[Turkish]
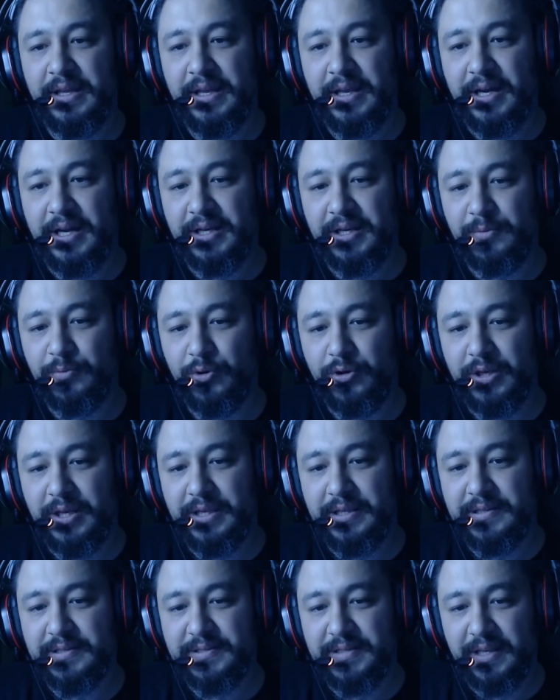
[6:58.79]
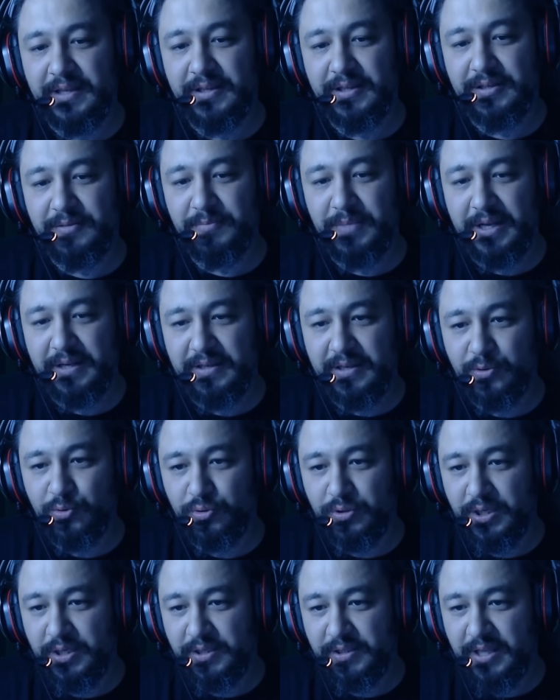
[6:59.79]
Hani böyle insanların belki
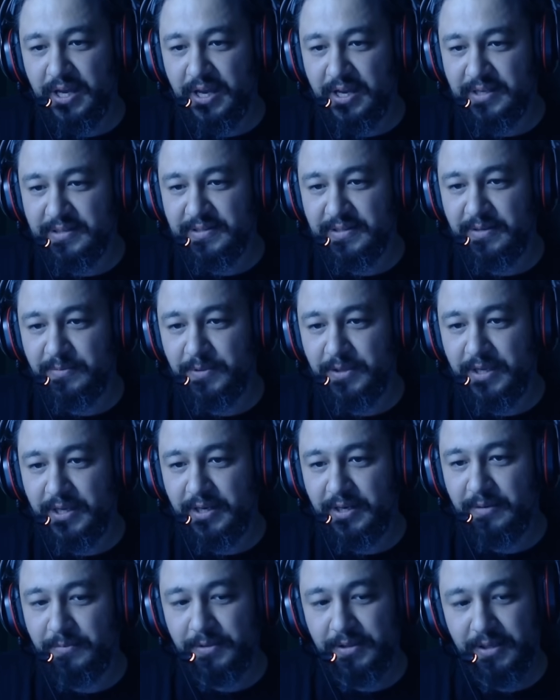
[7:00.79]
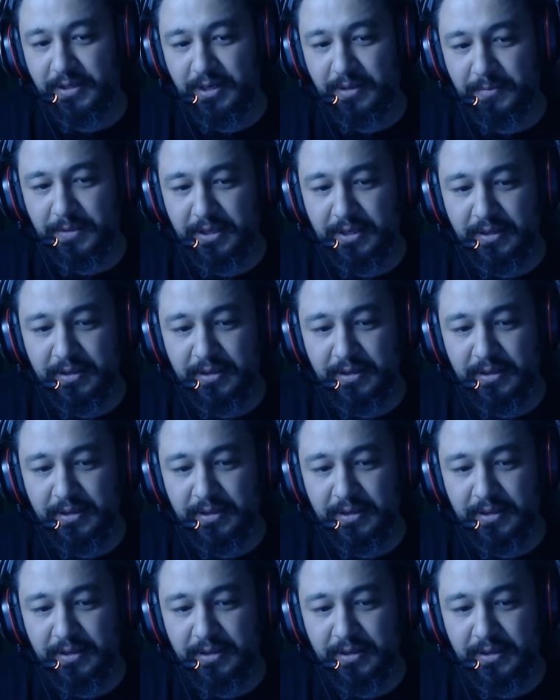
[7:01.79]
kulağına az gibi gelebilir ama